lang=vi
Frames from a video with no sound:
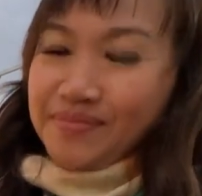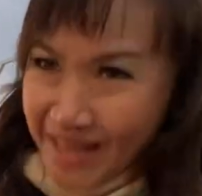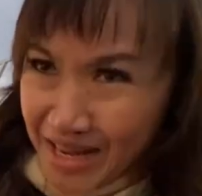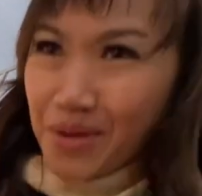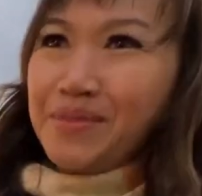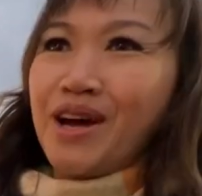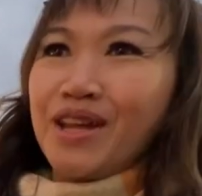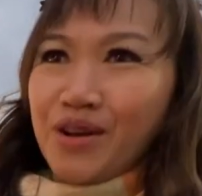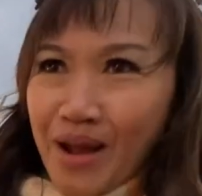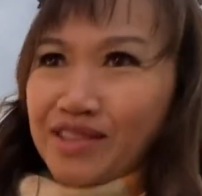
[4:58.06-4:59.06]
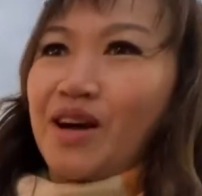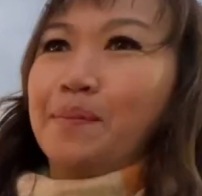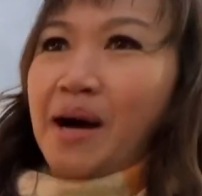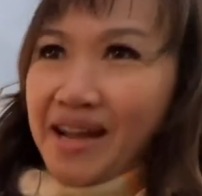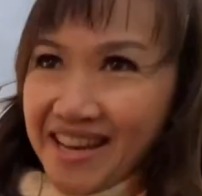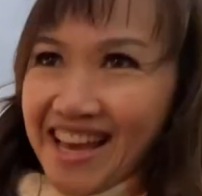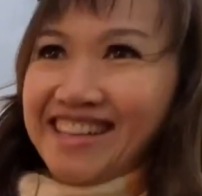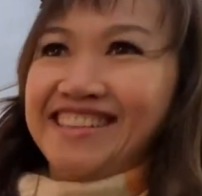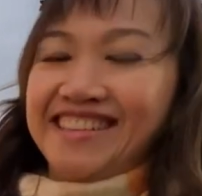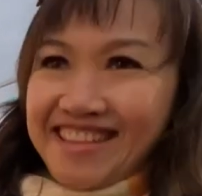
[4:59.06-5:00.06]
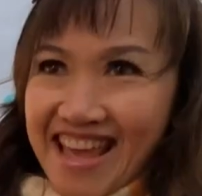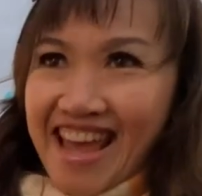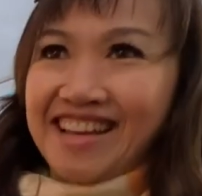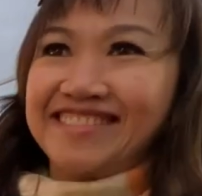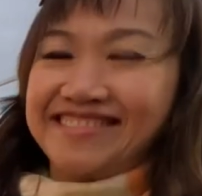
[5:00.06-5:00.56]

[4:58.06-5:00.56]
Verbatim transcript: dạ đúng rồi hoàn toàn mới đó anh dạ